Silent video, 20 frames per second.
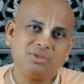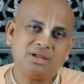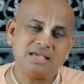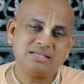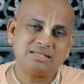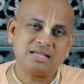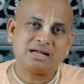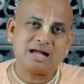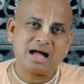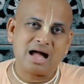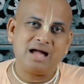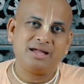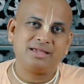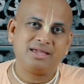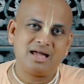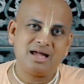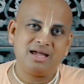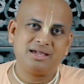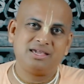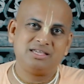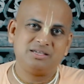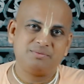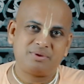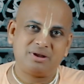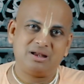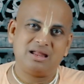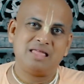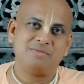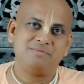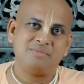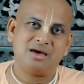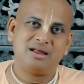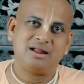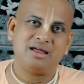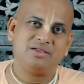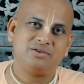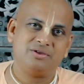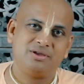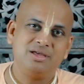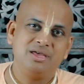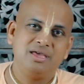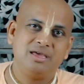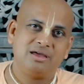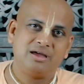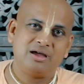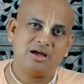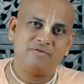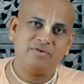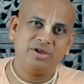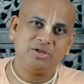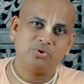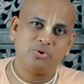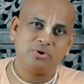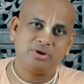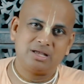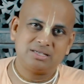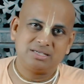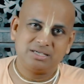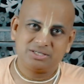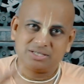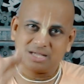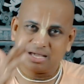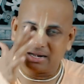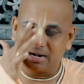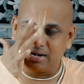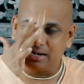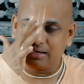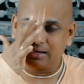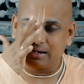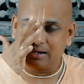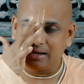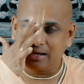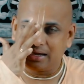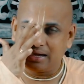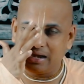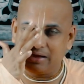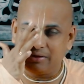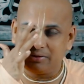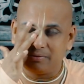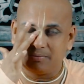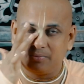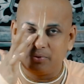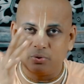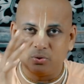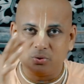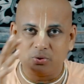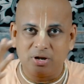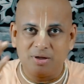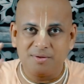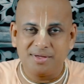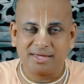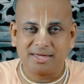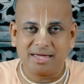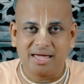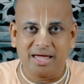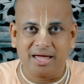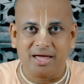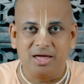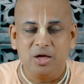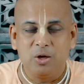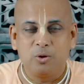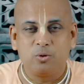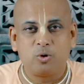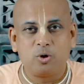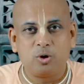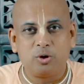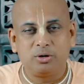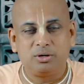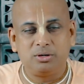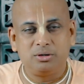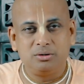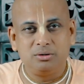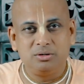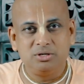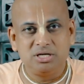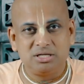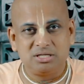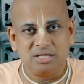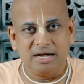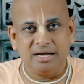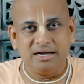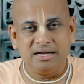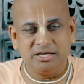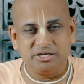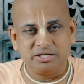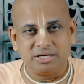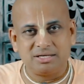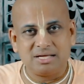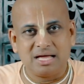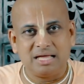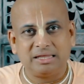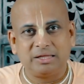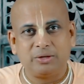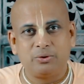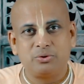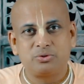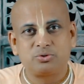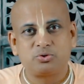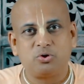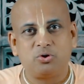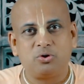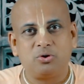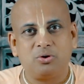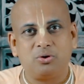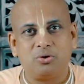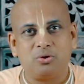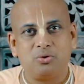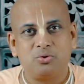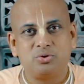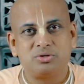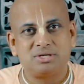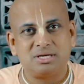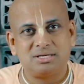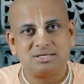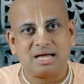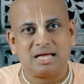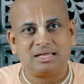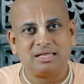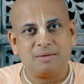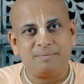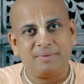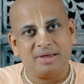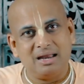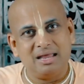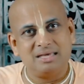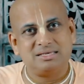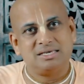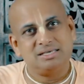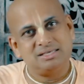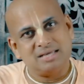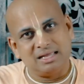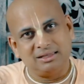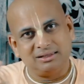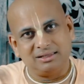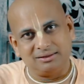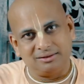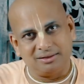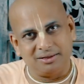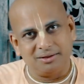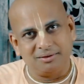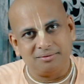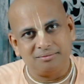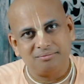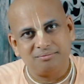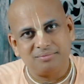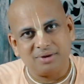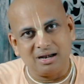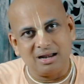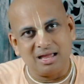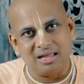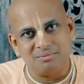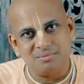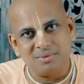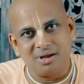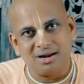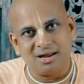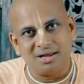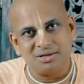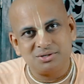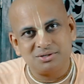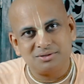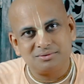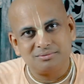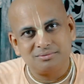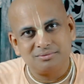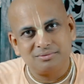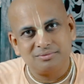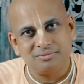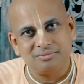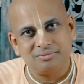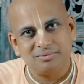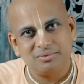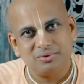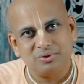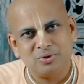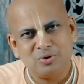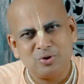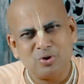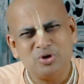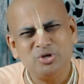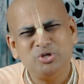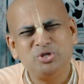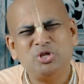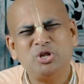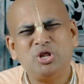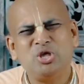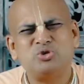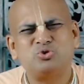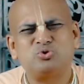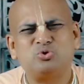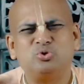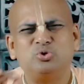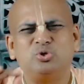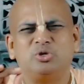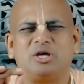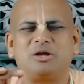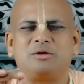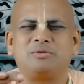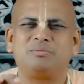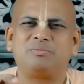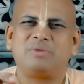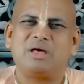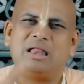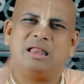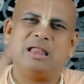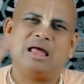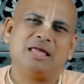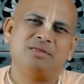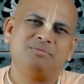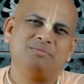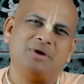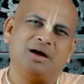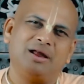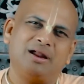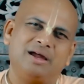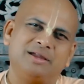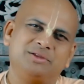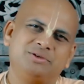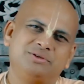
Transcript: ऐसा कहा गया है कि जब प्रहलाद महाराज वेदों का शिक्षा ग्रहण करने के लिए जब गुरुकुल में गए वो जितने टीचर जानते हो उसको उससे ज़्यादा पहले से जानते थे प्रहलाद महाराज और इतने सुंदर प्रहलाद महाराज